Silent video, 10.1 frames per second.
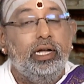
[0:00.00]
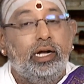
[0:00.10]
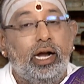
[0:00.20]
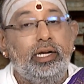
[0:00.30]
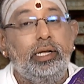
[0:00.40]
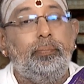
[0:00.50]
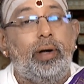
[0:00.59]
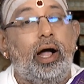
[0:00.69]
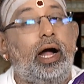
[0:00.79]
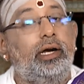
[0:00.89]

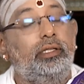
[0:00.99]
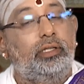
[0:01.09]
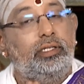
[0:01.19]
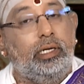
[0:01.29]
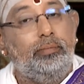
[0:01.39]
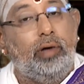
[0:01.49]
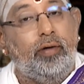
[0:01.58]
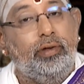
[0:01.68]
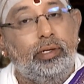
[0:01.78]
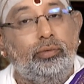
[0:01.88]
கண்டிப்பாக அடுத்த
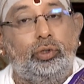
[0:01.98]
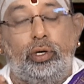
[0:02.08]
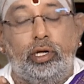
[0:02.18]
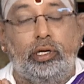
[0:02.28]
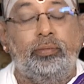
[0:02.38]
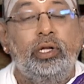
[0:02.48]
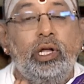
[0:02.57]
ஜென்மாவிலும் தொடரும்